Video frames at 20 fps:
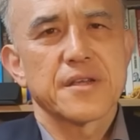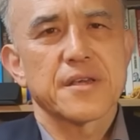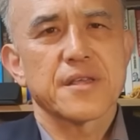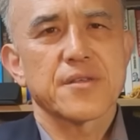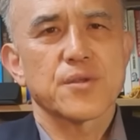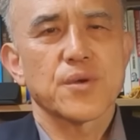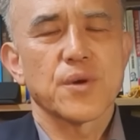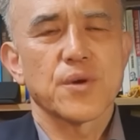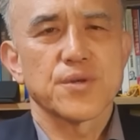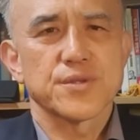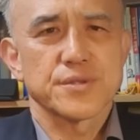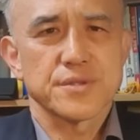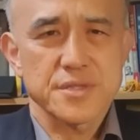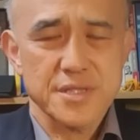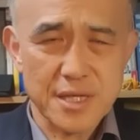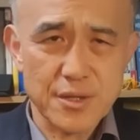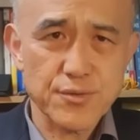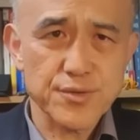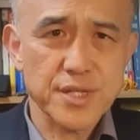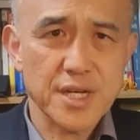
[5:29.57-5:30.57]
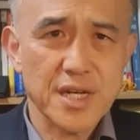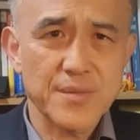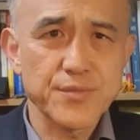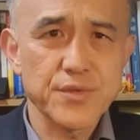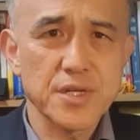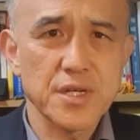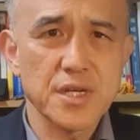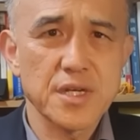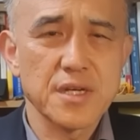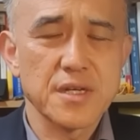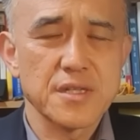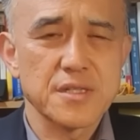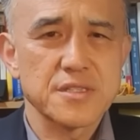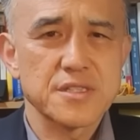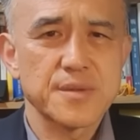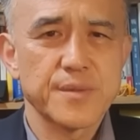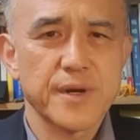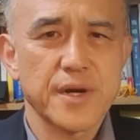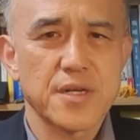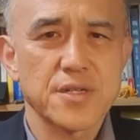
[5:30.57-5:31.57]
이렇게 또 자꾸 사람들이
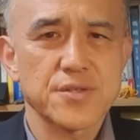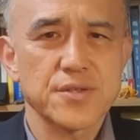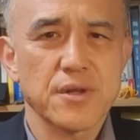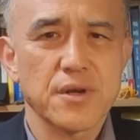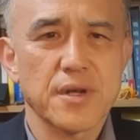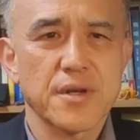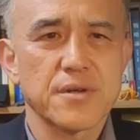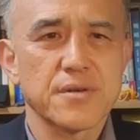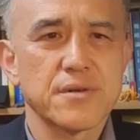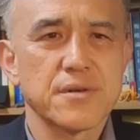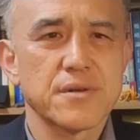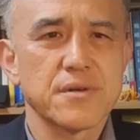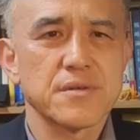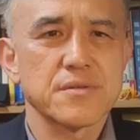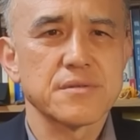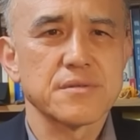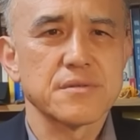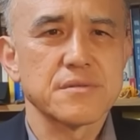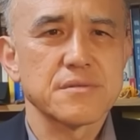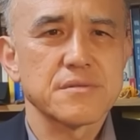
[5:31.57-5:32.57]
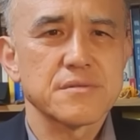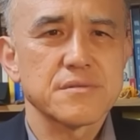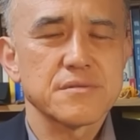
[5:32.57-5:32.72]
지방을 떠나는 거는